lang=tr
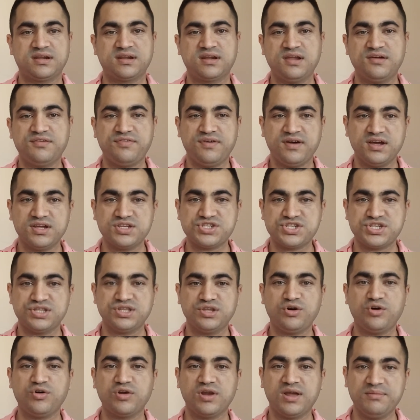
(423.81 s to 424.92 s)
refah içinde
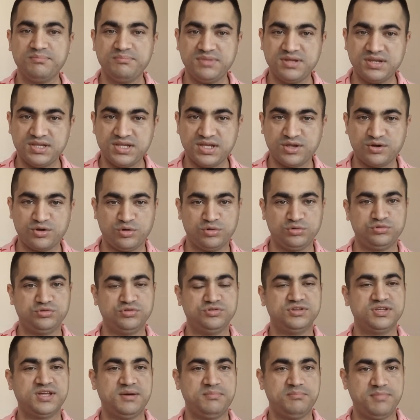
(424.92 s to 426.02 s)
olan bir yer
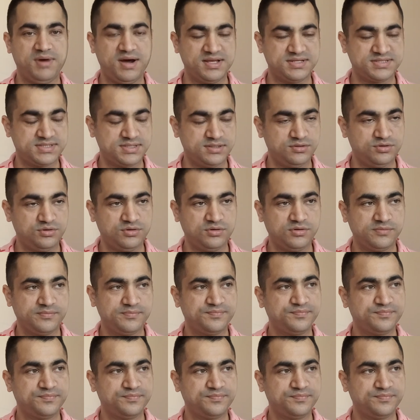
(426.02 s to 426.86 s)
olduğundan bahsediyor.